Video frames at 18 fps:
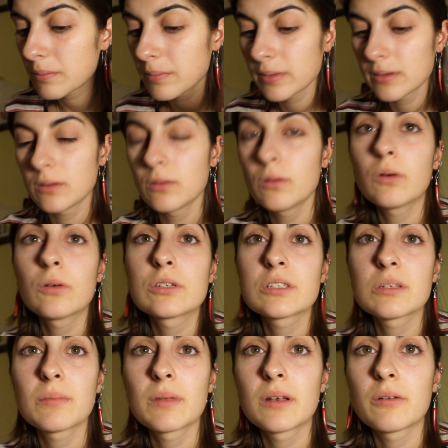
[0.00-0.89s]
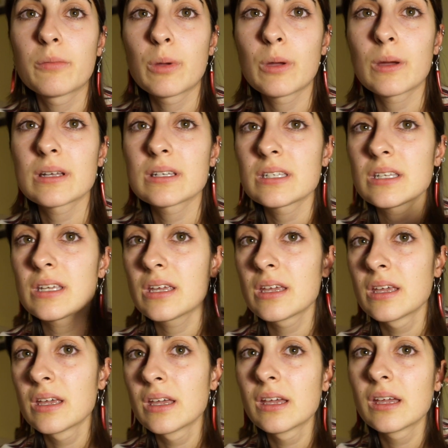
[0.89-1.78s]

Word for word: pero luego si me lo veo así